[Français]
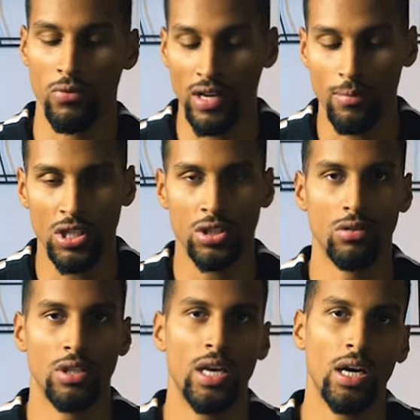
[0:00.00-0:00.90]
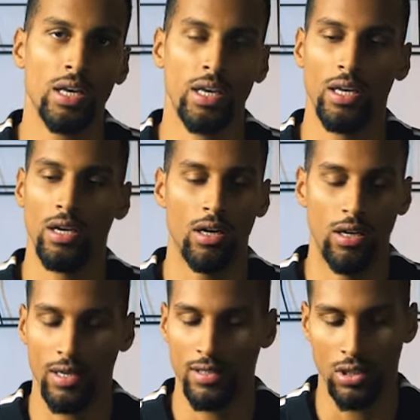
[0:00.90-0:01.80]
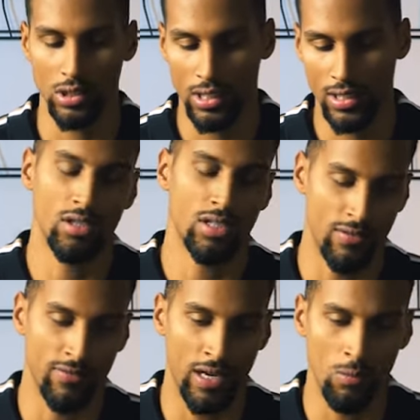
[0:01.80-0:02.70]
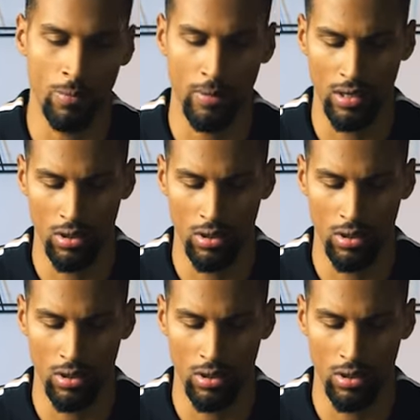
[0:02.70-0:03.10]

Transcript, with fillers: me fallait une machine de guerre et, euh, cet ordi-là, c'est vraiment pas mal.